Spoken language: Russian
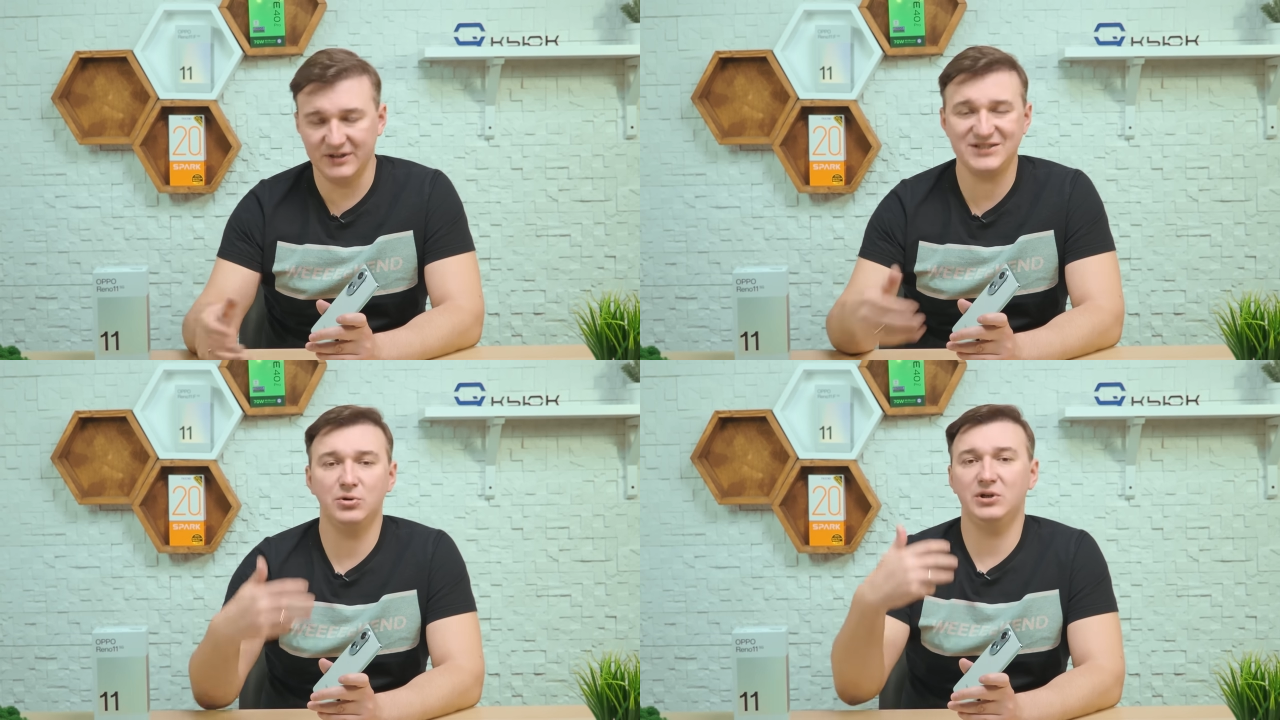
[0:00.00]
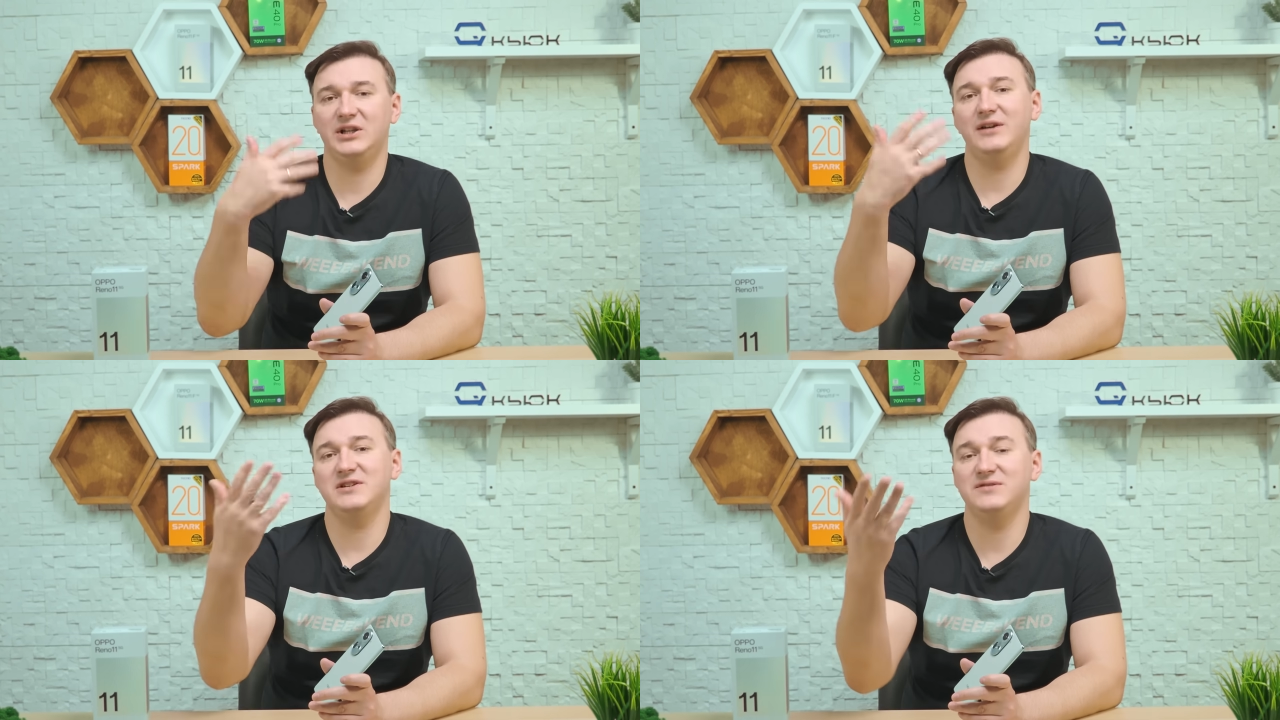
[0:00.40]
Насколько
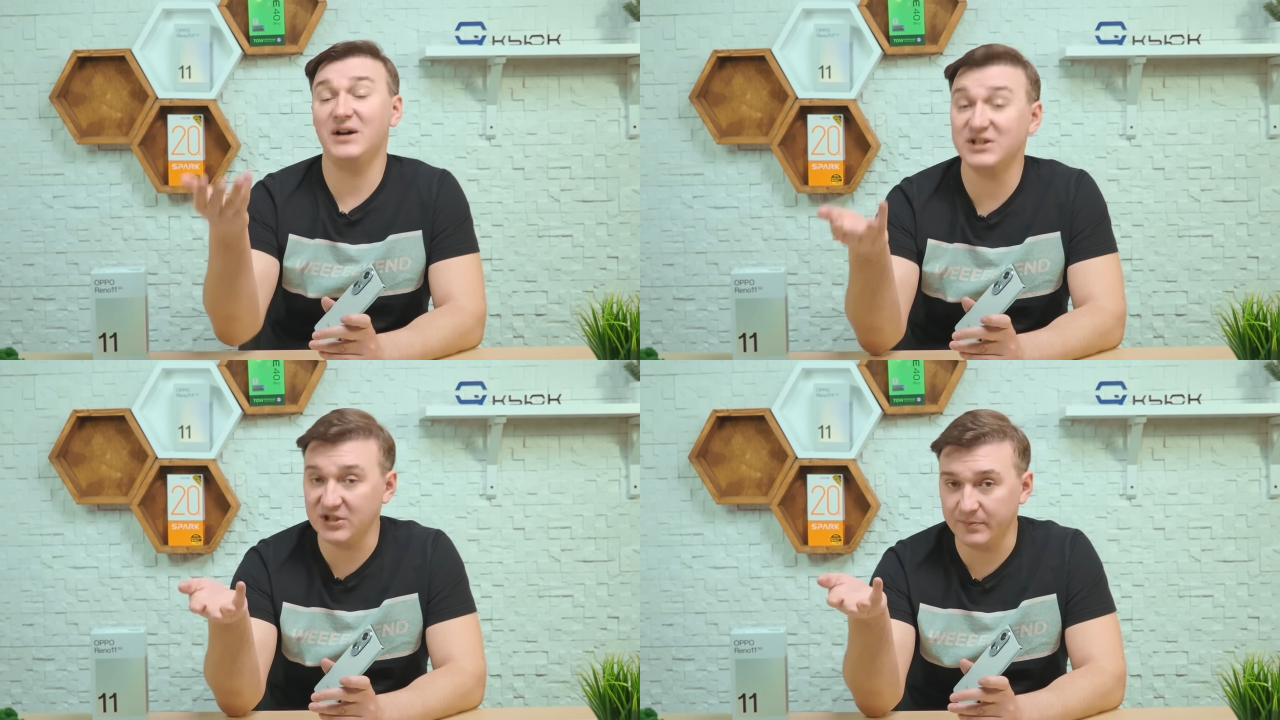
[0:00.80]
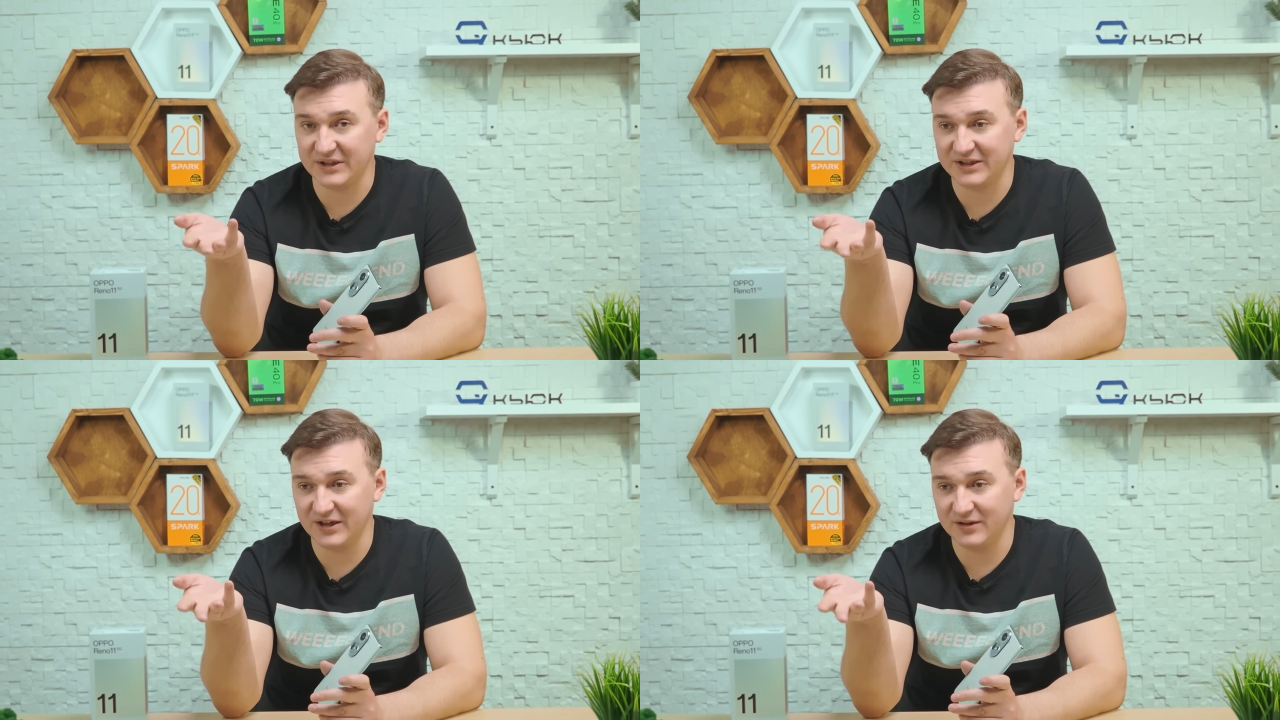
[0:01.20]
для вас важны
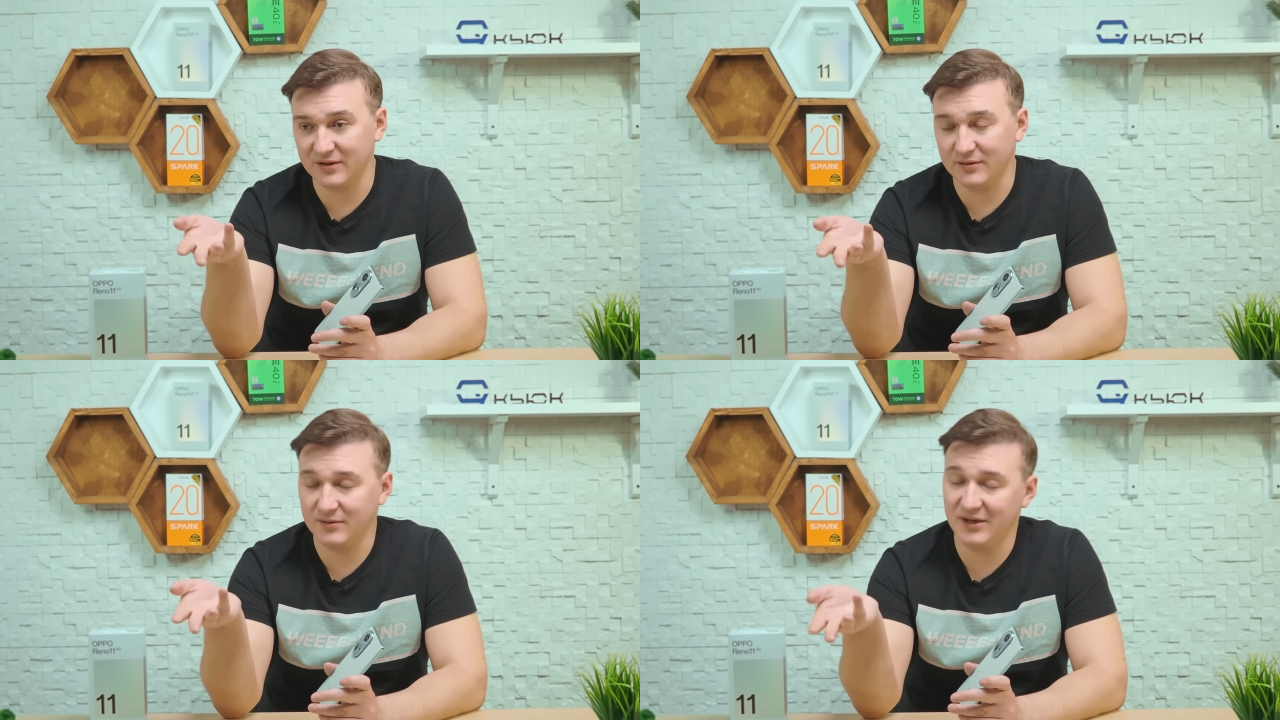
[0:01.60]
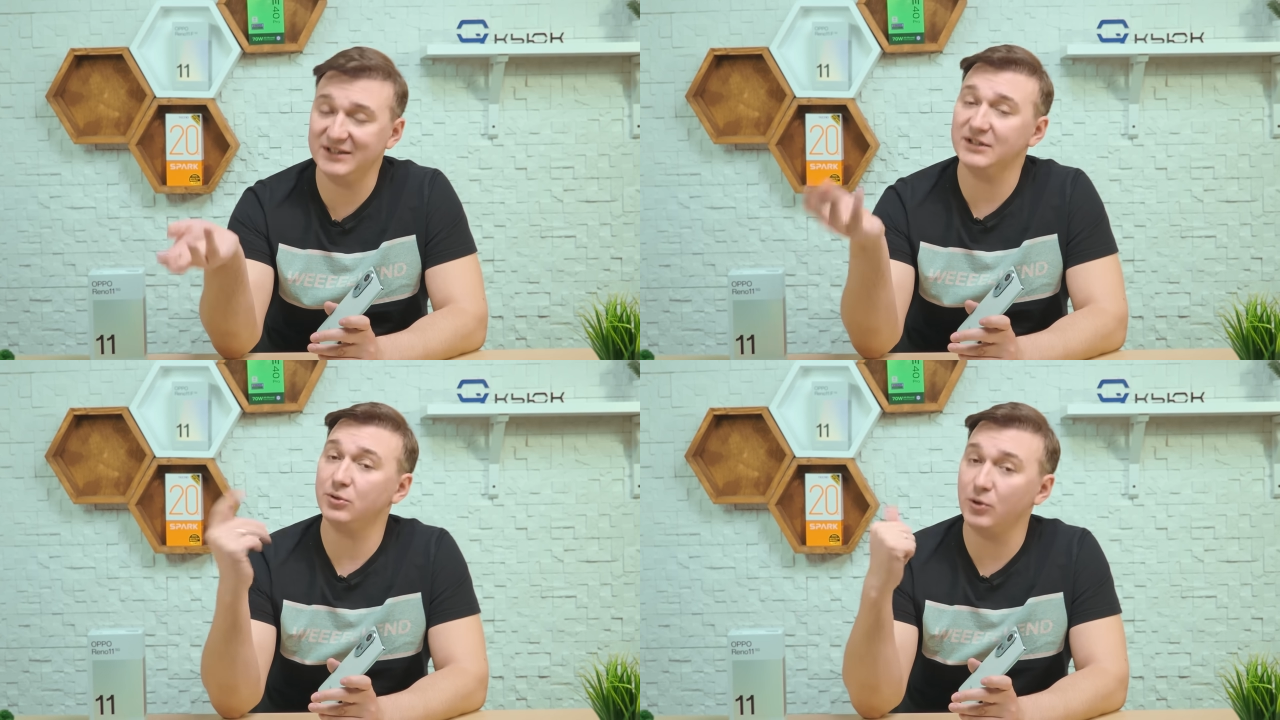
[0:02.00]
портреты,
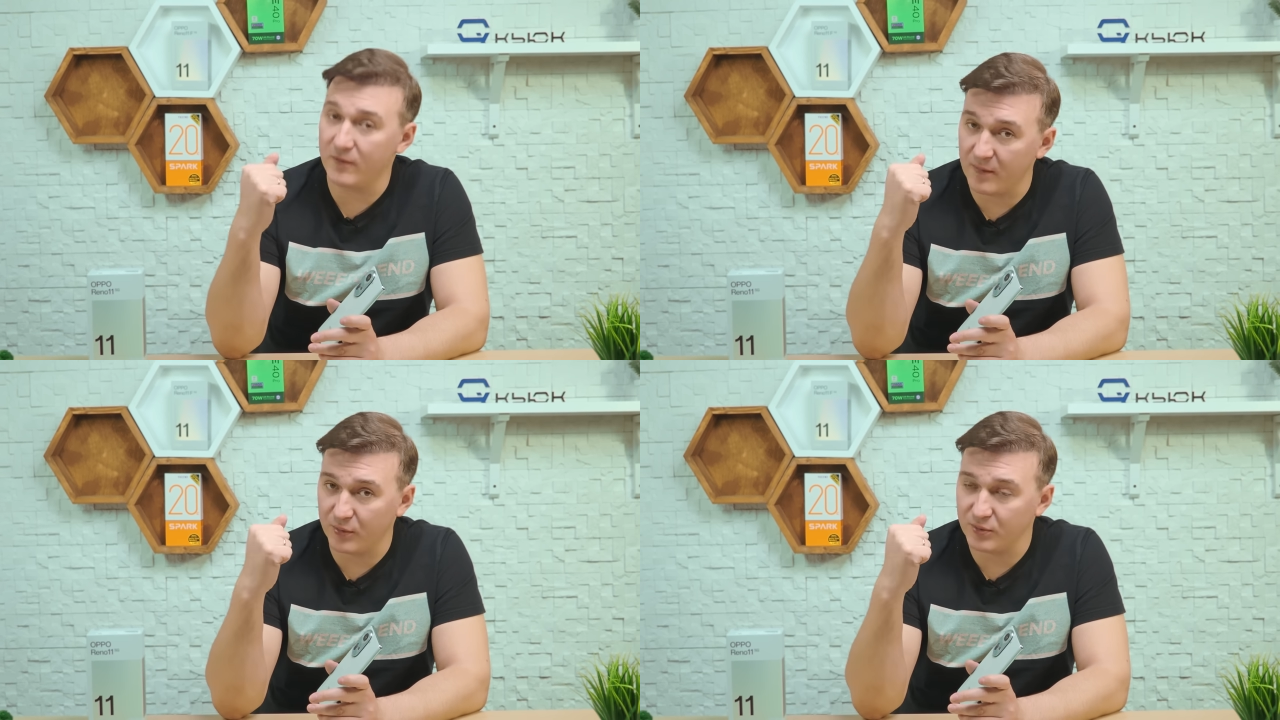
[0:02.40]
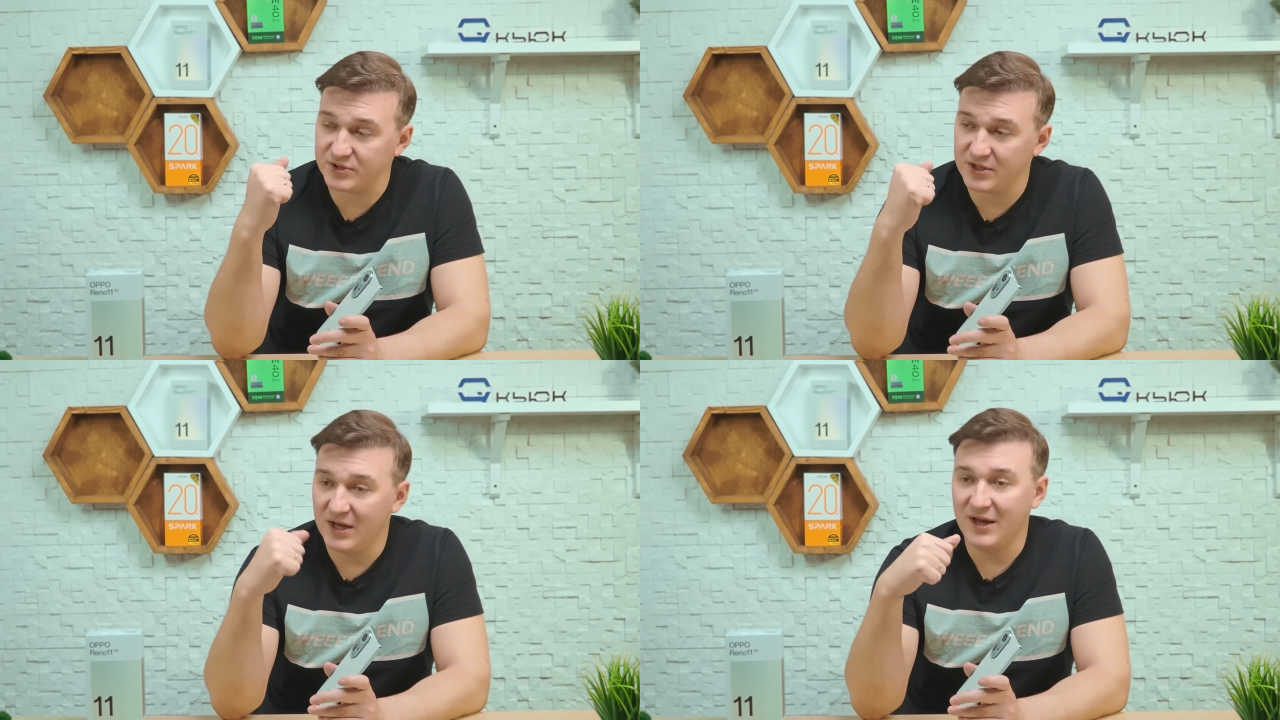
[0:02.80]
это другой вопрос.